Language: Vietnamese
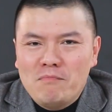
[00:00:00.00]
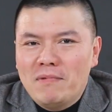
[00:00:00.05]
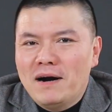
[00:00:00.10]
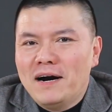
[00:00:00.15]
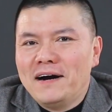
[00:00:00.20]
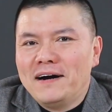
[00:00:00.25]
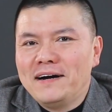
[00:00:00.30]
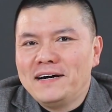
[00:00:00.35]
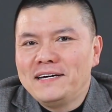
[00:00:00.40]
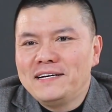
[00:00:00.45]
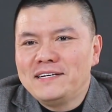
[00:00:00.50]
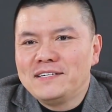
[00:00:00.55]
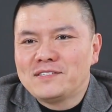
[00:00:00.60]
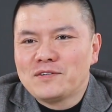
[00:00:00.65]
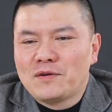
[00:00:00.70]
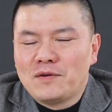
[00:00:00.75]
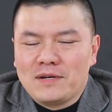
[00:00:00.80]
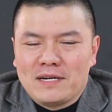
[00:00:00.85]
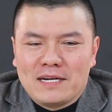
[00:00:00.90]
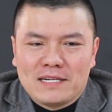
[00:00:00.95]
mới
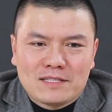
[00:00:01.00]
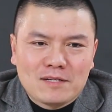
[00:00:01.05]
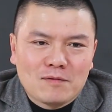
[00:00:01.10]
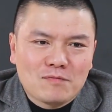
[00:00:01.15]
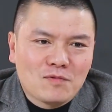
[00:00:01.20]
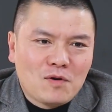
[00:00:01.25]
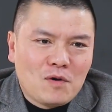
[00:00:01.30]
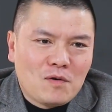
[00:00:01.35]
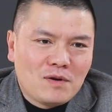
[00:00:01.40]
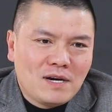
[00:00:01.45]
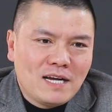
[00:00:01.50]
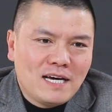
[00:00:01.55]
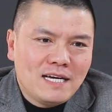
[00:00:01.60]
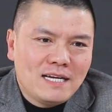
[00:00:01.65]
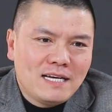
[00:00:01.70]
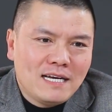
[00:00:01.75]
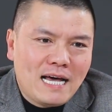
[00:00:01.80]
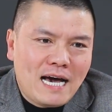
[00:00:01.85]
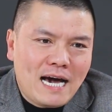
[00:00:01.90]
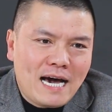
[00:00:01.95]
rồi là tốc độ
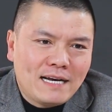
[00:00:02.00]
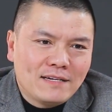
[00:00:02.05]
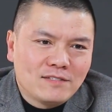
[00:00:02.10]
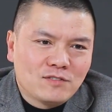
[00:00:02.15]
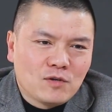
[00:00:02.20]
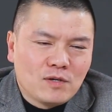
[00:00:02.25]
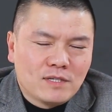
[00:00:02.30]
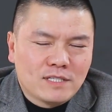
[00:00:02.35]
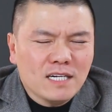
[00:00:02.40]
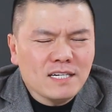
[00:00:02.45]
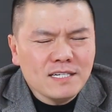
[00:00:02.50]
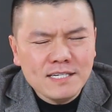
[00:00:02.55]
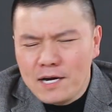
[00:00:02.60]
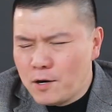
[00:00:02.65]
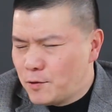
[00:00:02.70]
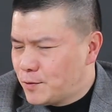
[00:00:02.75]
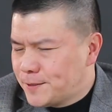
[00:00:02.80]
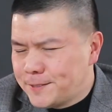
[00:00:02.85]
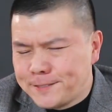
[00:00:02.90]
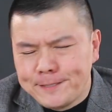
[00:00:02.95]
lây lan rồi rất
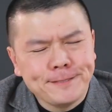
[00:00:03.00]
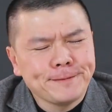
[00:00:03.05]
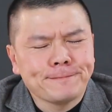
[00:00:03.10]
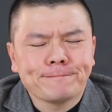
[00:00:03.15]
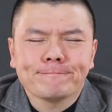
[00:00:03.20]
nhiều thứ